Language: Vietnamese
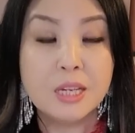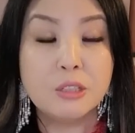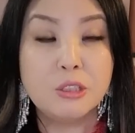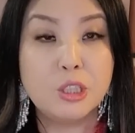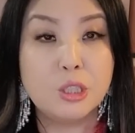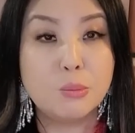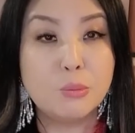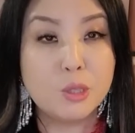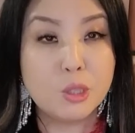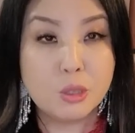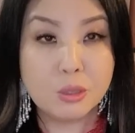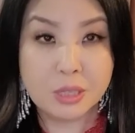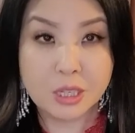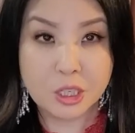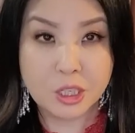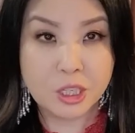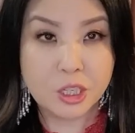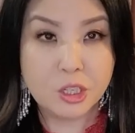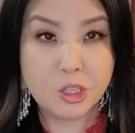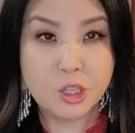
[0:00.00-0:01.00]
chỉ muốn
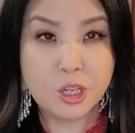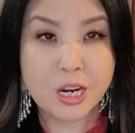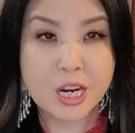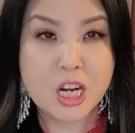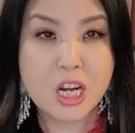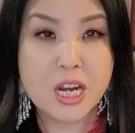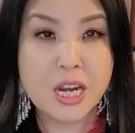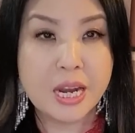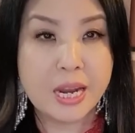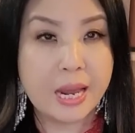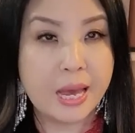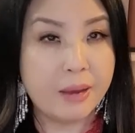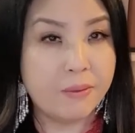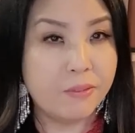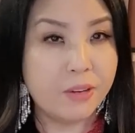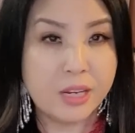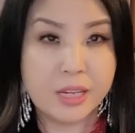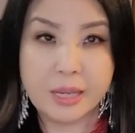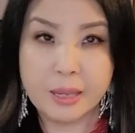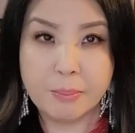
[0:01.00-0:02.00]
cái sinh chẳng
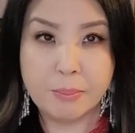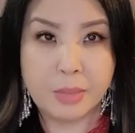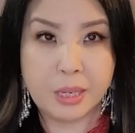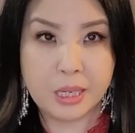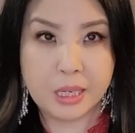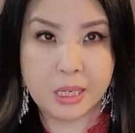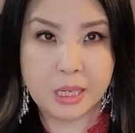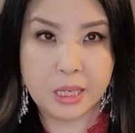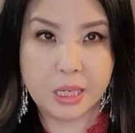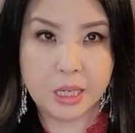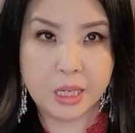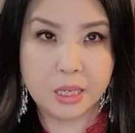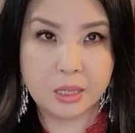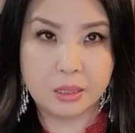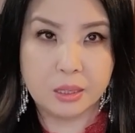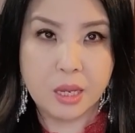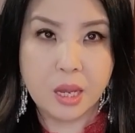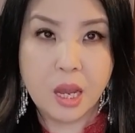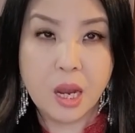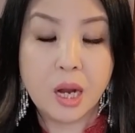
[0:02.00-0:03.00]
never get my lead nè nè